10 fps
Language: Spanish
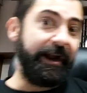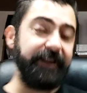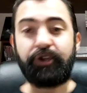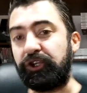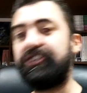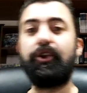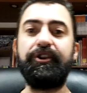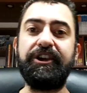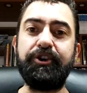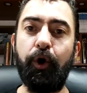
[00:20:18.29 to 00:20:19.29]
Entonces,
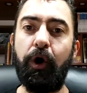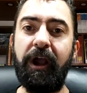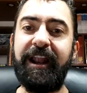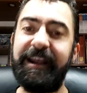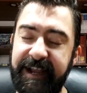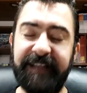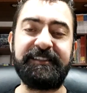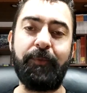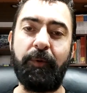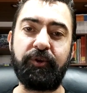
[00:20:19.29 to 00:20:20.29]
donde yo elija en
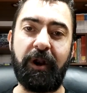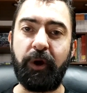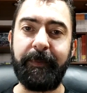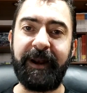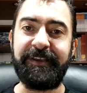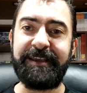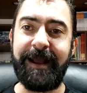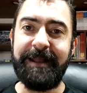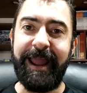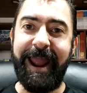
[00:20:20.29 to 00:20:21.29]
este momento a la Mujer
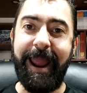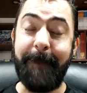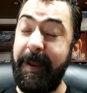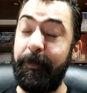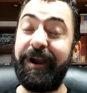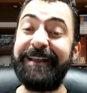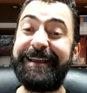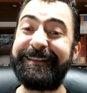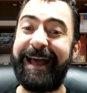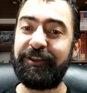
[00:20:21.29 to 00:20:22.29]
Maravilla, me pueden
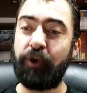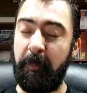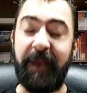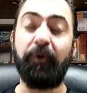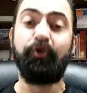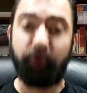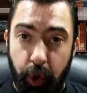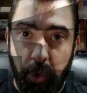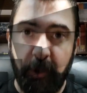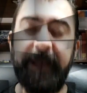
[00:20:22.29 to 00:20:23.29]
ir dando, pero duro.